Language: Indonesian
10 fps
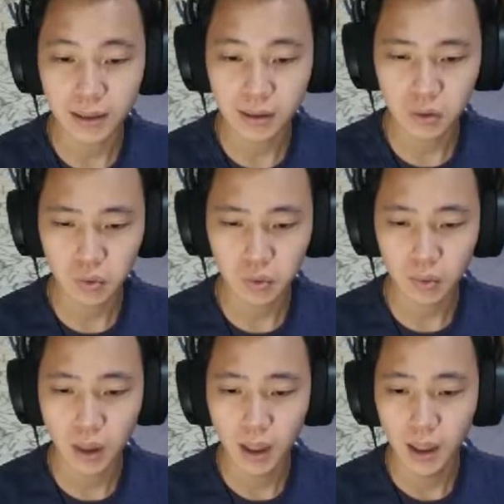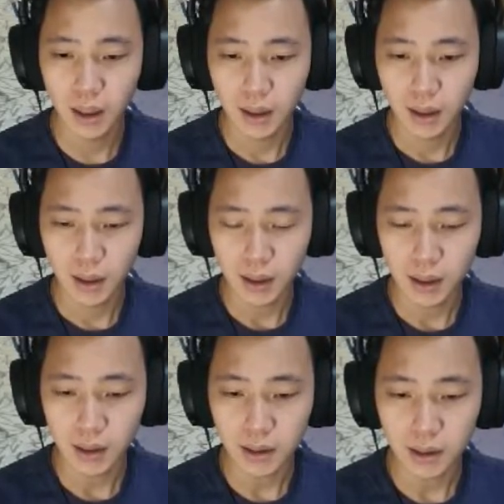suruh
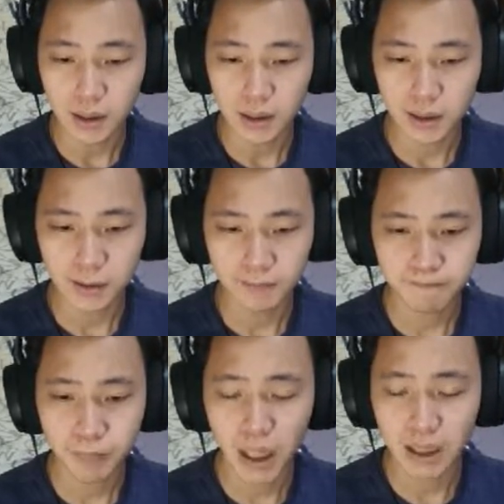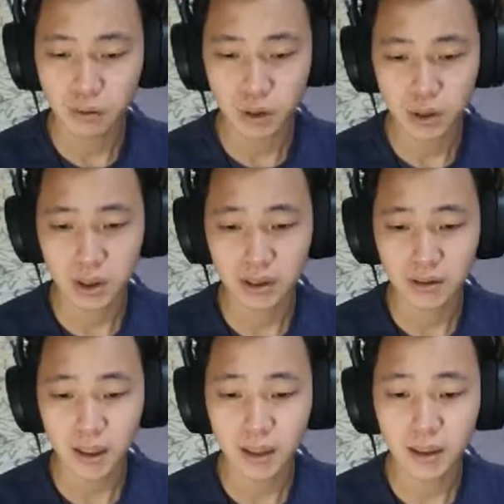um, Blaze with six
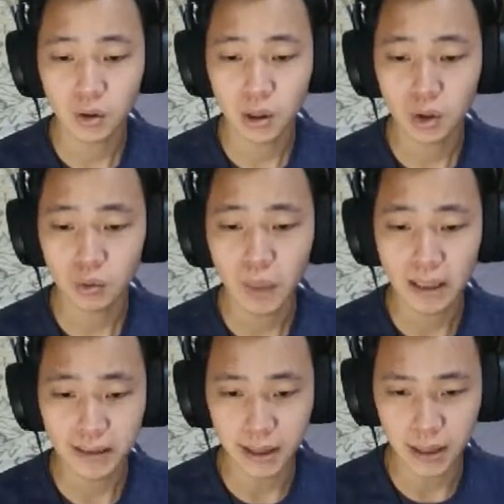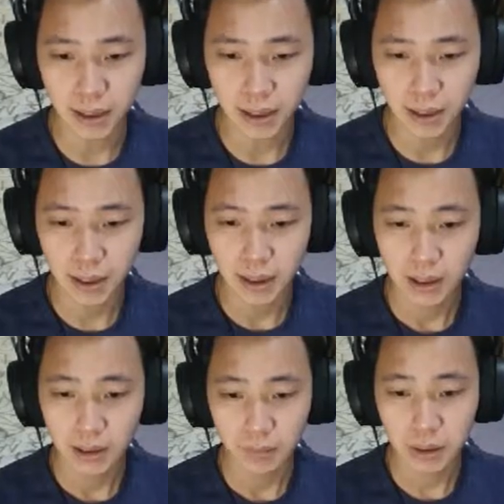star hero nya itu banyak
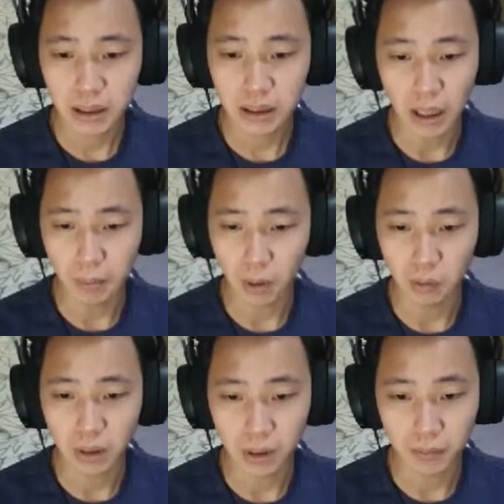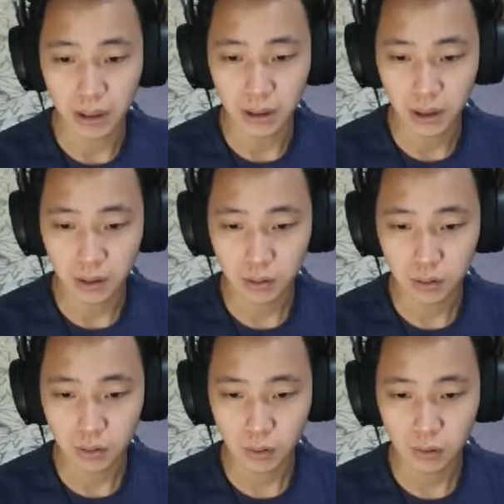tapi ini nggak perlu banyak-banyak
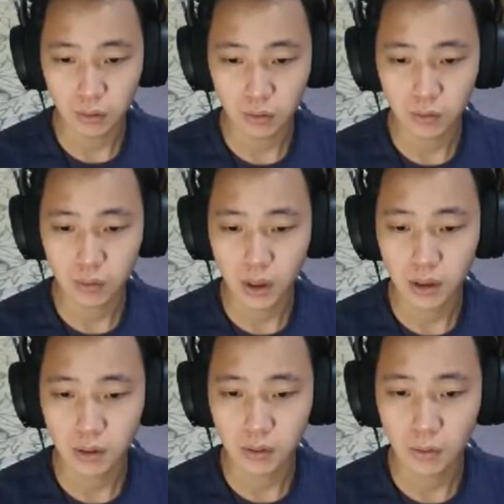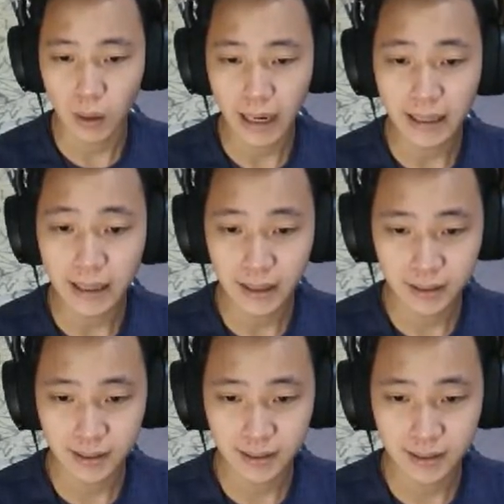terus waktu itu juga disuruh
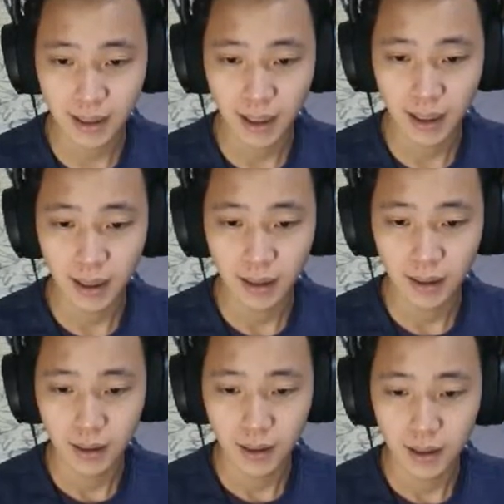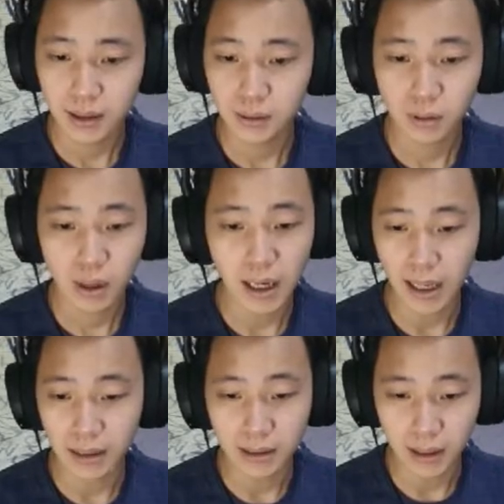enhance ini juga
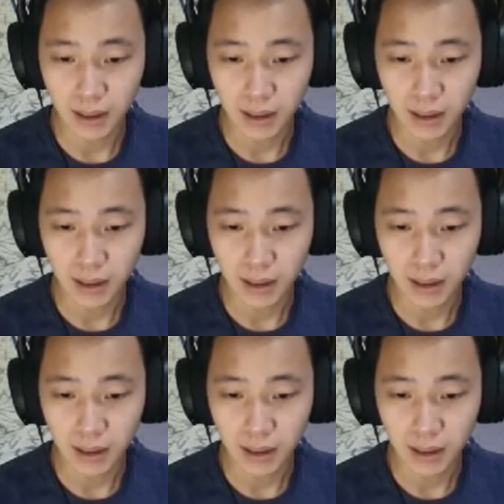nggak ada